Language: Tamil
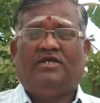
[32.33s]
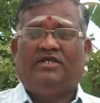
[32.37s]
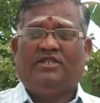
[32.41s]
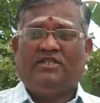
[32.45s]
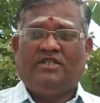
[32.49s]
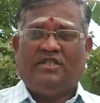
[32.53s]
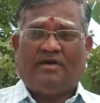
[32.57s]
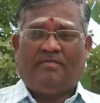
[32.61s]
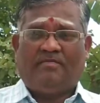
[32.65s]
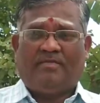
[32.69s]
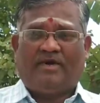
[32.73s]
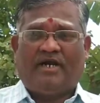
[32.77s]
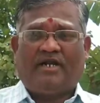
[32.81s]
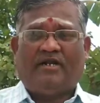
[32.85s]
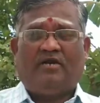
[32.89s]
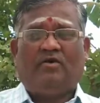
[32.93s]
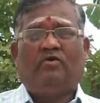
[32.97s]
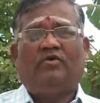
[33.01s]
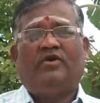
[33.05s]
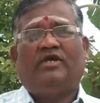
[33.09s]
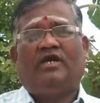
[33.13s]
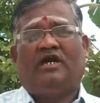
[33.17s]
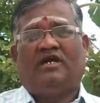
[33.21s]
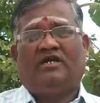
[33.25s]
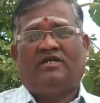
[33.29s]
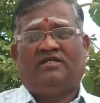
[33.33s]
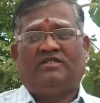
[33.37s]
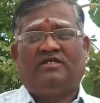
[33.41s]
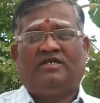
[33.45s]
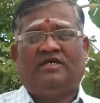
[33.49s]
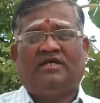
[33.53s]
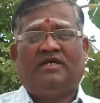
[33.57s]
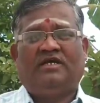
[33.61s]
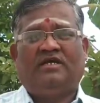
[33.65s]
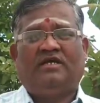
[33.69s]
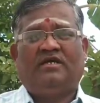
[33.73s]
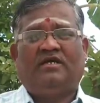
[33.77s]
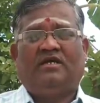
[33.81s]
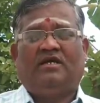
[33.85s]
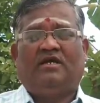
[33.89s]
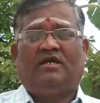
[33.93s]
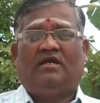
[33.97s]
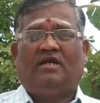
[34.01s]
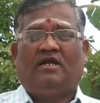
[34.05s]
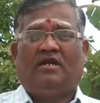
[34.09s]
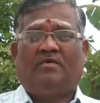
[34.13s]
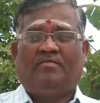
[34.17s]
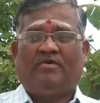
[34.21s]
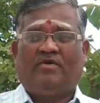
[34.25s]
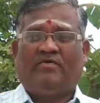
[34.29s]
இந்த மனநோயானது
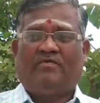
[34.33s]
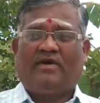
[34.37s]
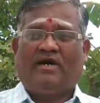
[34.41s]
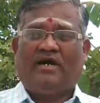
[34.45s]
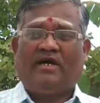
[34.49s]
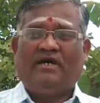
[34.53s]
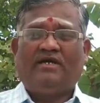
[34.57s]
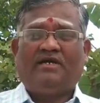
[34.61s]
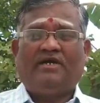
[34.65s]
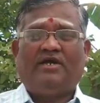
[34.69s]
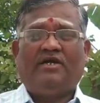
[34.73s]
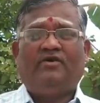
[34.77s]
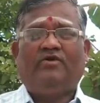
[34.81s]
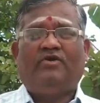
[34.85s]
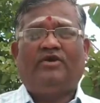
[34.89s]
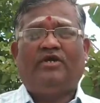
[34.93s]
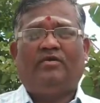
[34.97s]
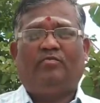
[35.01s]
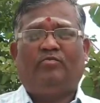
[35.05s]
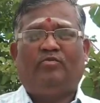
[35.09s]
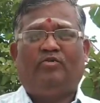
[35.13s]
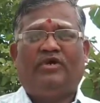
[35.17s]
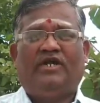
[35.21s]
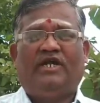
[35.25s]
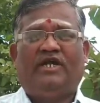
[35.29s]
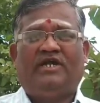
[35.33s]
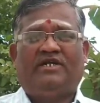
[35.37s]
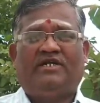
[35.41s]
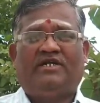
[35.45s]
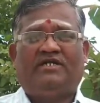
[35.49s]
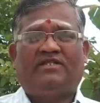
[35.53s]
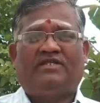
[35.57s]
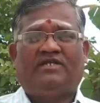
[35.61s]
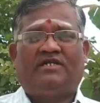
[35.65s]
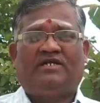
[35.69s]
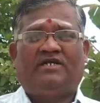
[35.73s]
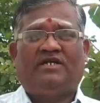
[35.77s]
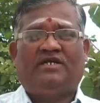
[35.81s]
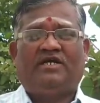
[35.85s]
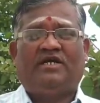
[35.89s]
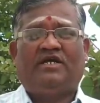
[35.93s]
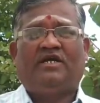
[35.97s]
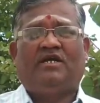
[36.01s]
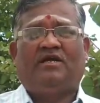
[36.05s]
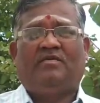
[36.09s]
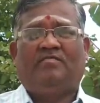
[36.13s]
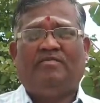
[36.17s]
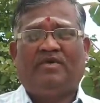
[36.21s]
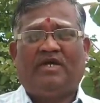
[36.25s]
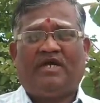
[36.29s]
நம்ம வாழ்க்கையினுடைய முன்னேற்றத்திற்கு
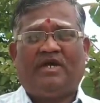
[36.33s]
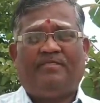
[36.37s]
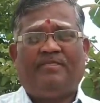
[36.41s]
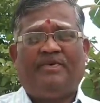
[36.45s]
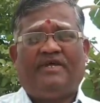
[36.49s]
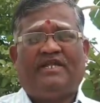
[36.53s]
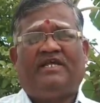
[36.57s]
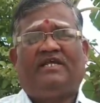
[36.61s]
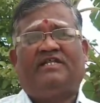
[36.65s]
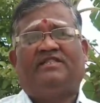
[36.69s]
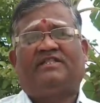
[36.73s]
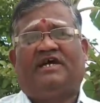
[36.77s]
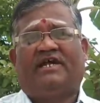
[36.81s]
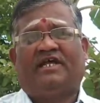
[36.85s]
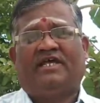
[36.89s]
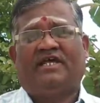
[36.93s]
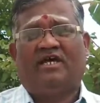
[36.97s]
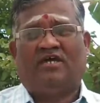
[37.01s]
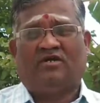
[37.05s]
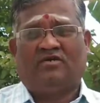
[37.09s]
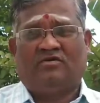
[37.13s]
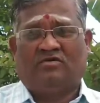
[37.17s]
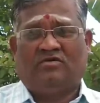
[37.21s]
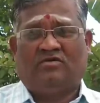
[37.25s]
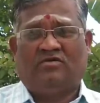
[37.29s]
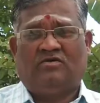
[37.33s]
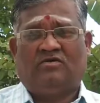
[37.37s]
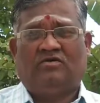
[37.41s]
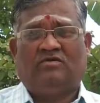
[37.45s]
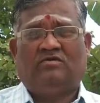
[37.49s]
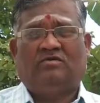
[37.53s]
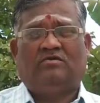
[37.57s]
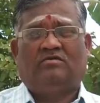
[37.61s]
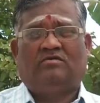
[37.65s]
மிகப்பெரிய தடையாக இருக்கும்